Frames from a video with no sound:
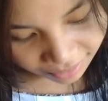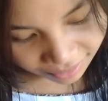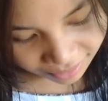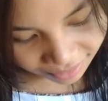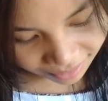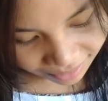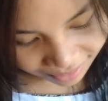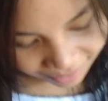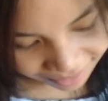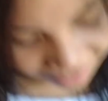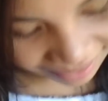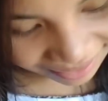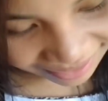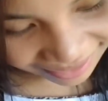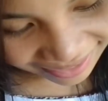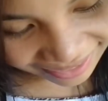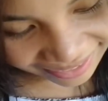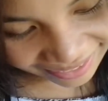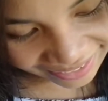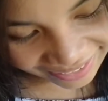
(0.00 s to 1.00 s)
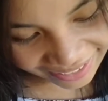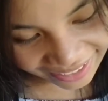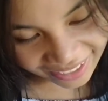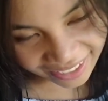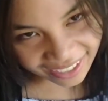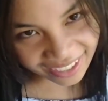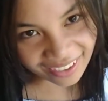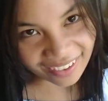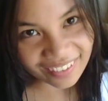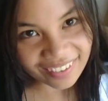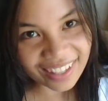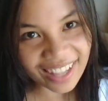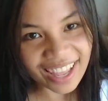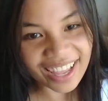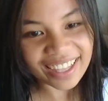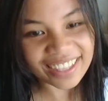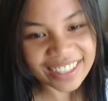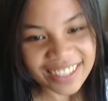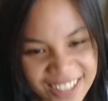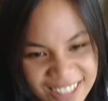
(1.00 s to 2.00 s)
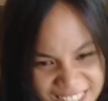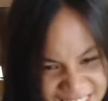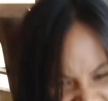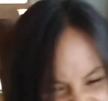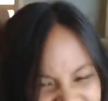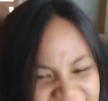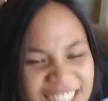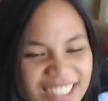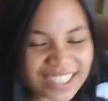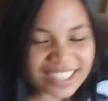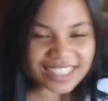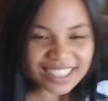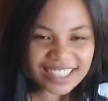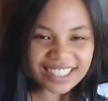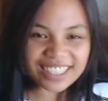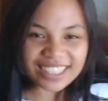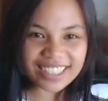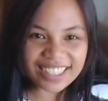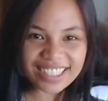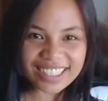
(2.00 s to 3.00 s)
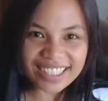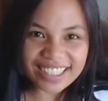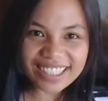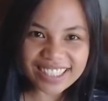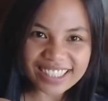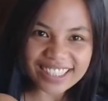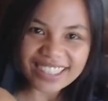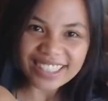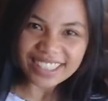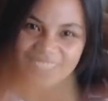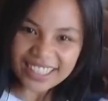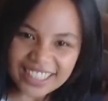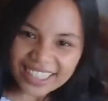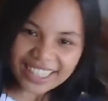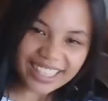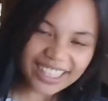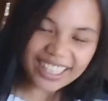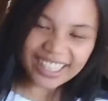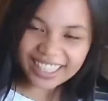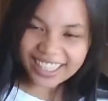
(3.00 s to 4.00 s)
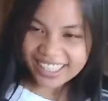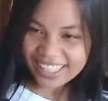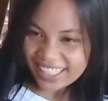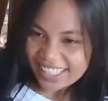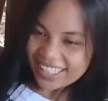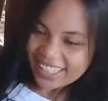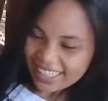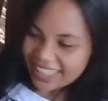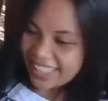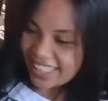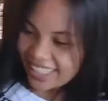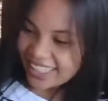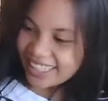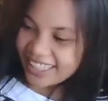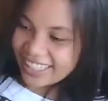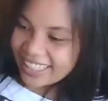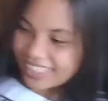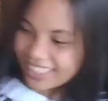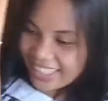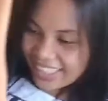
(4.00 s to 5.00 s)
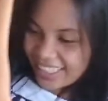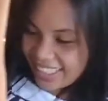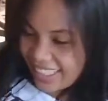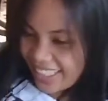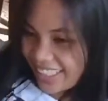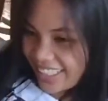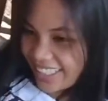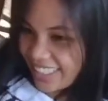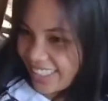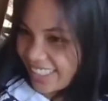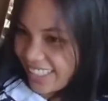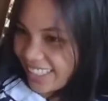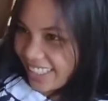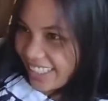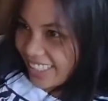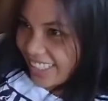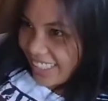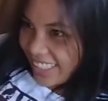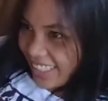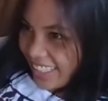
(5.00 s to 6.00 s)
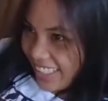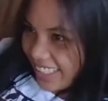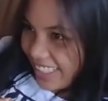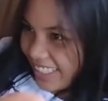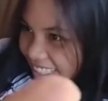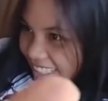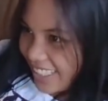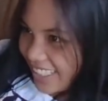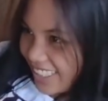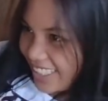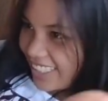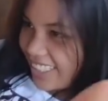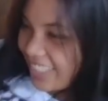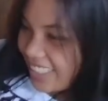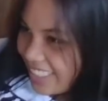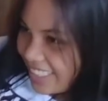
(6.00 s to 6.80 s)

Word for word: yung mga yon. Mm, ikaw lahat. Wala sa battles yon. Nasa'yo ang, kwan, ang,